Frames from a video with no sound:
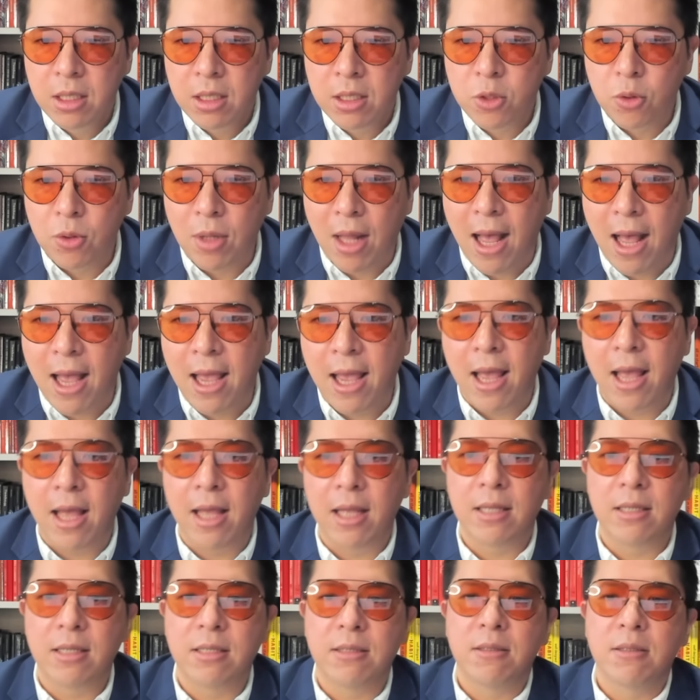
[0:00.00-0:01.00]
สุดท้ายฮะ
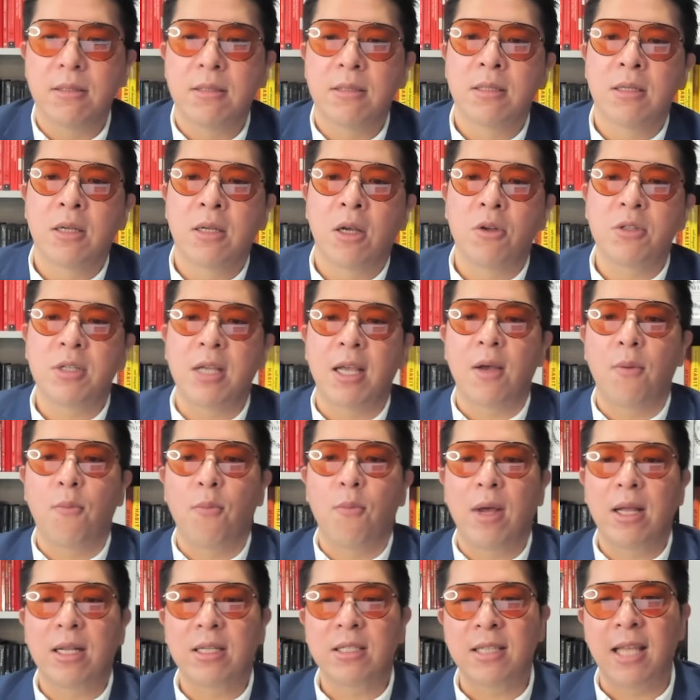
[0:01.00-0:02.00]
เขาใช้คำ
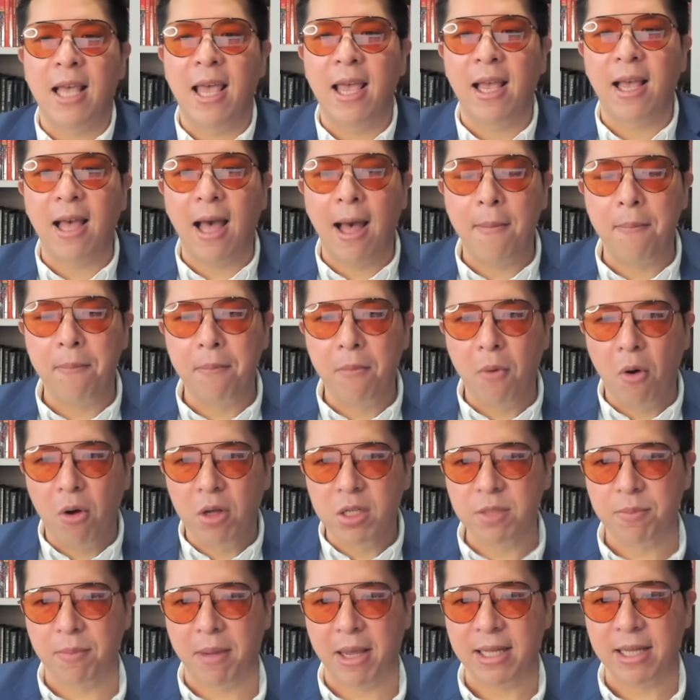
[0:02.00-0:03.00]
ว่า take up more
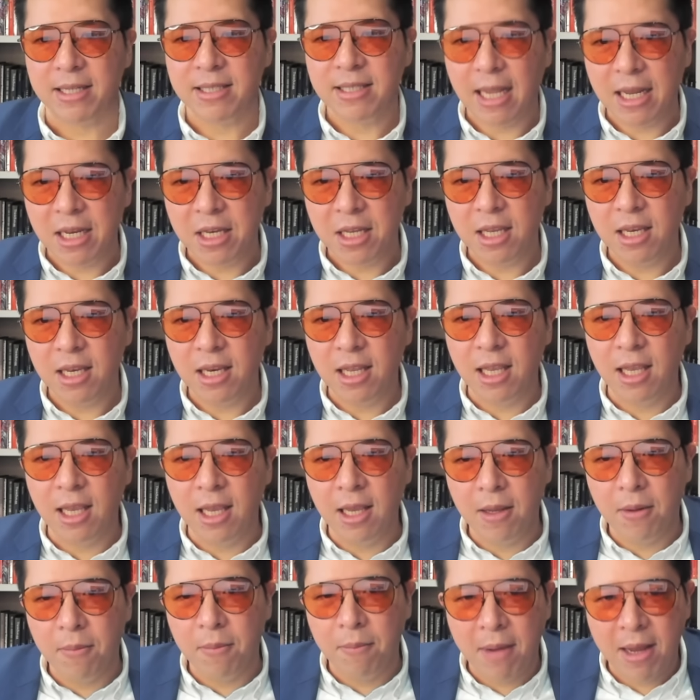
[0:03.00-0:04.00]
space ในที่นี้
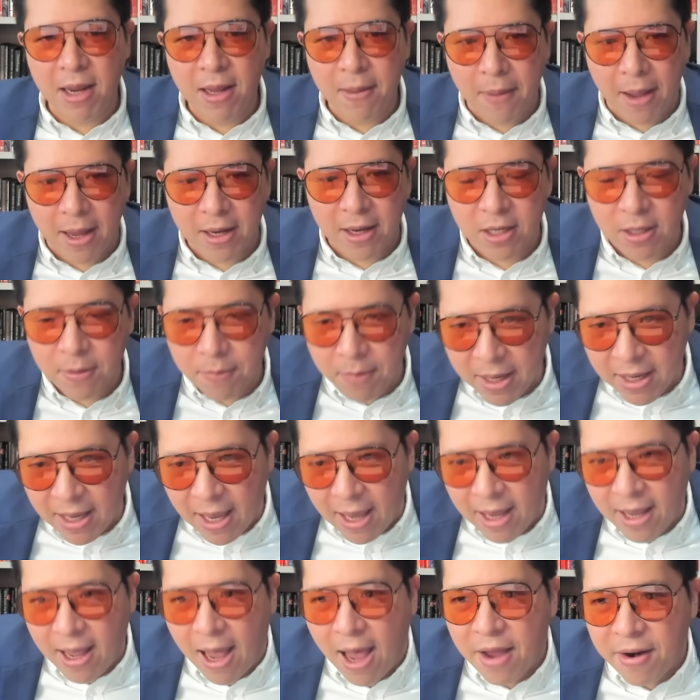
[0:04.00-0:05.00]
ไม่ได้หมายถึงไป
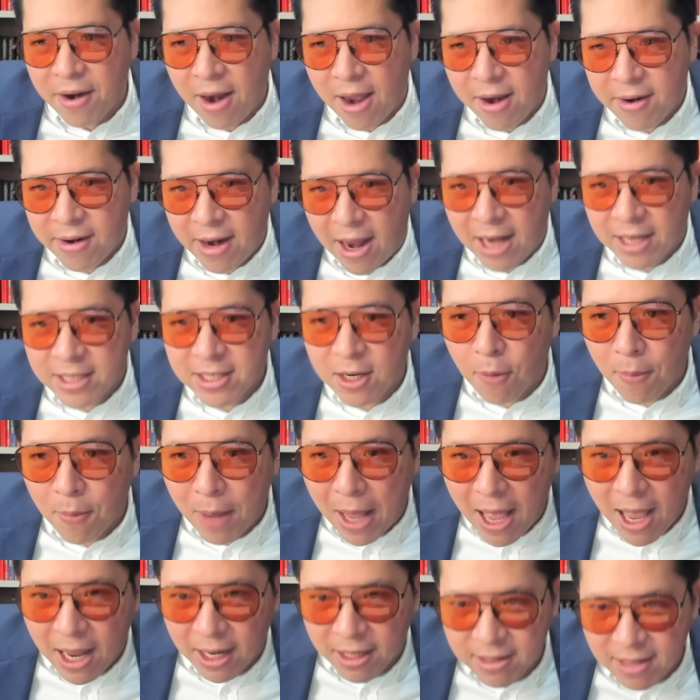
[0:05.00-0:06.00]
เกะกะระรานชาว
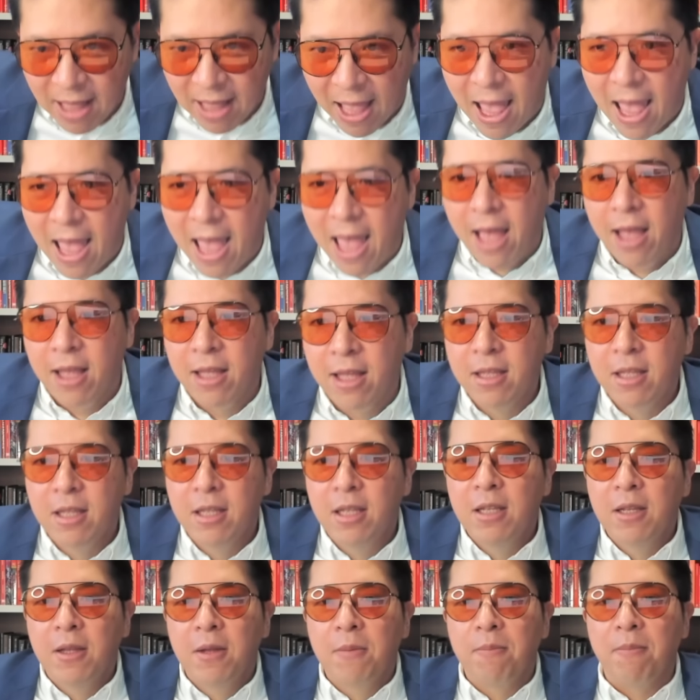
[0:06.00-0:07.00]
บ้านแต่
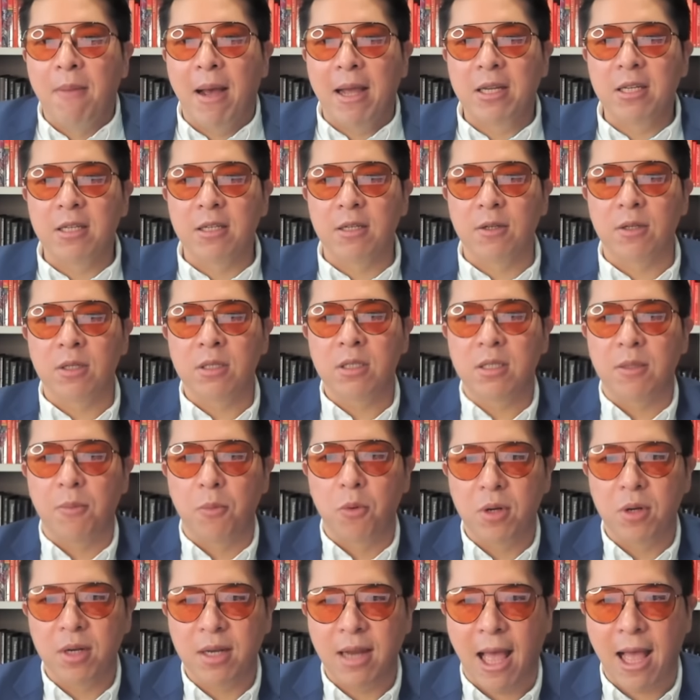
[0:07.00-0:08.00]
หมายถึงสมม
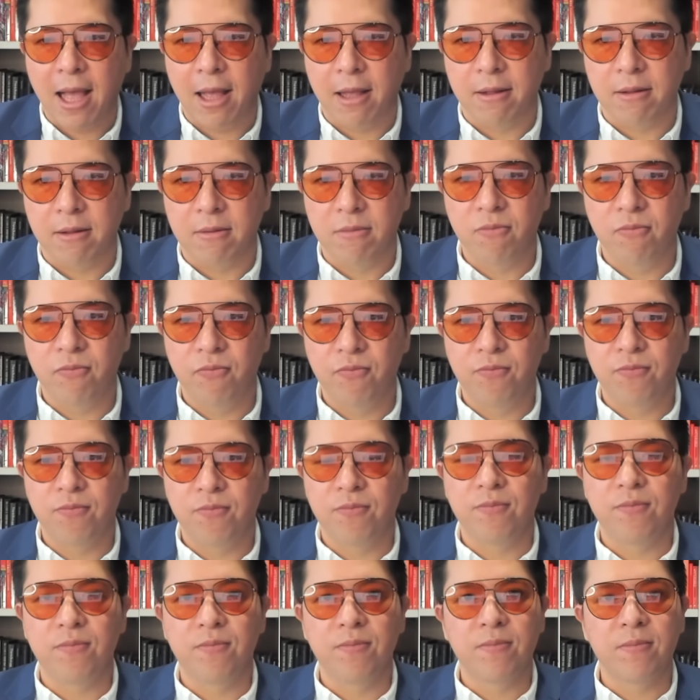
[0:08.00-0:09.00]
ตินั่ง
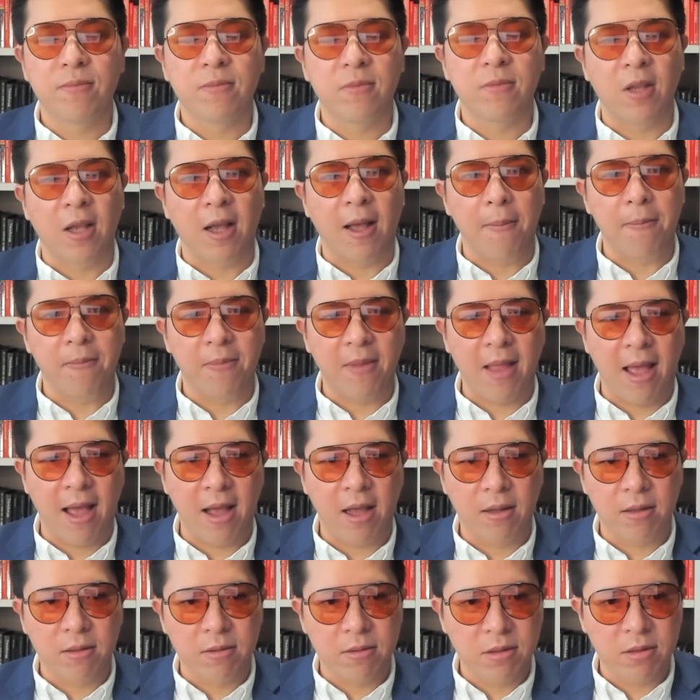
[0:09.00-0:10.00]
นะครับนั่ง
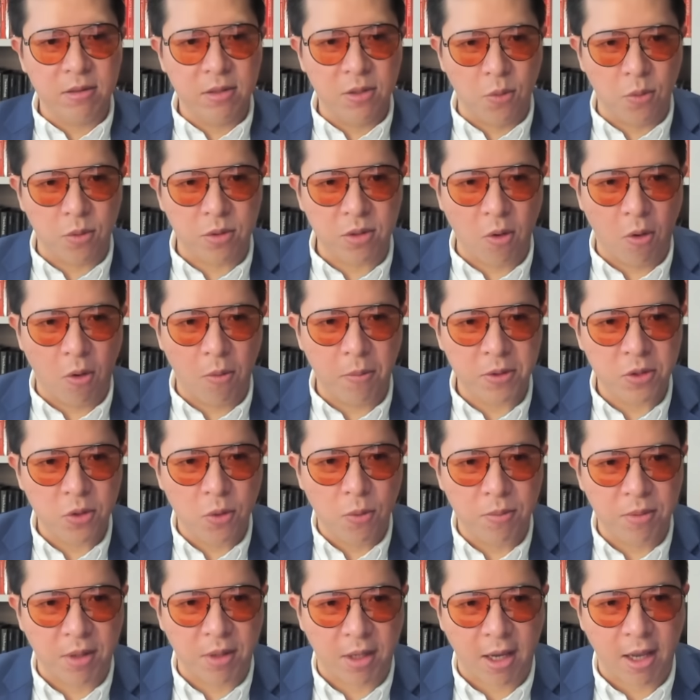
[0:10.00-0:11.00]
อยู่โต๊ะประชุ
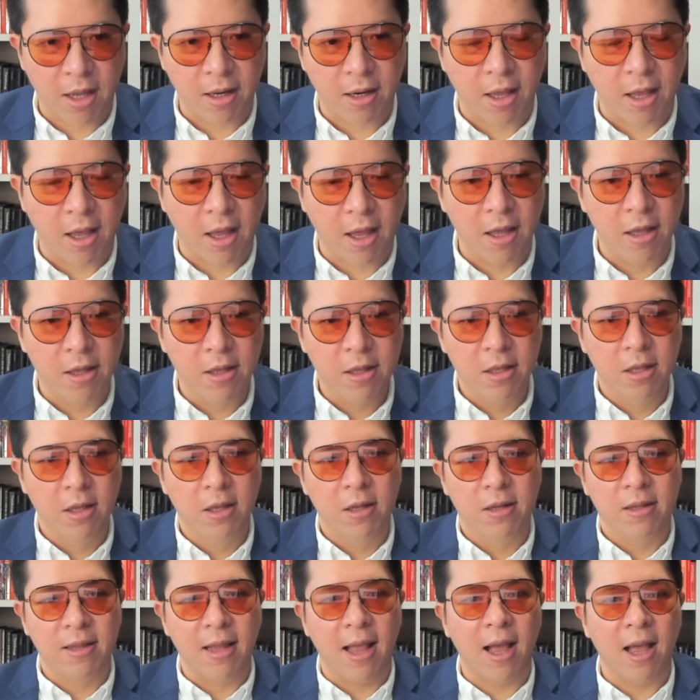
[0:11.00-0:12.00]
มอย่างเงี้ยนะฮะ
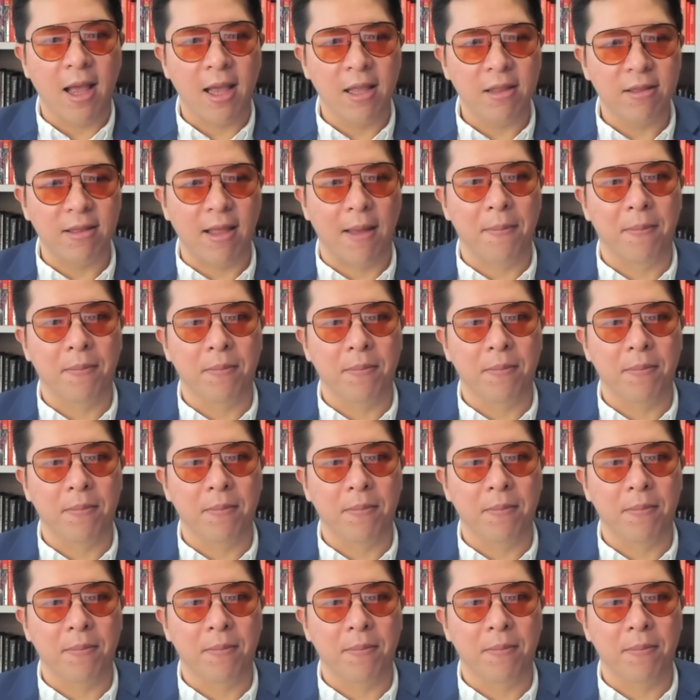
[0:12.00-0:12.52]
นั่งให้เต็ม